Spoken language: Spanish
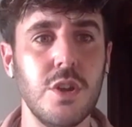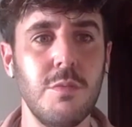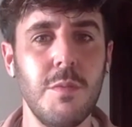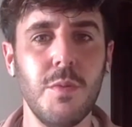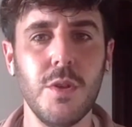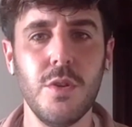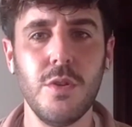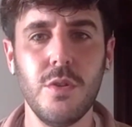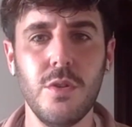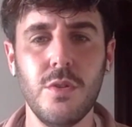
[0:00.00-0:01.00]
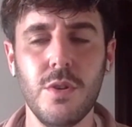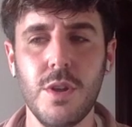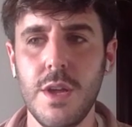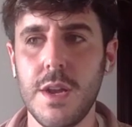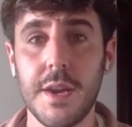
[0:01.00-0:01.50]
de cómo
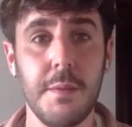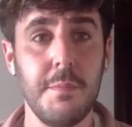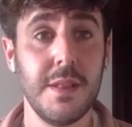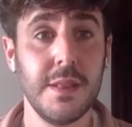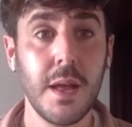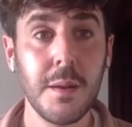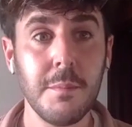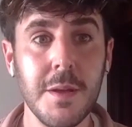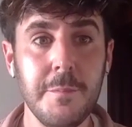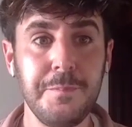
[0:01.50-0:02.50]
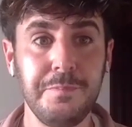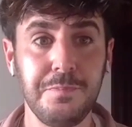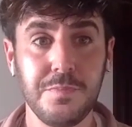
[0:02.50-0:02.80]
puedo reinventarme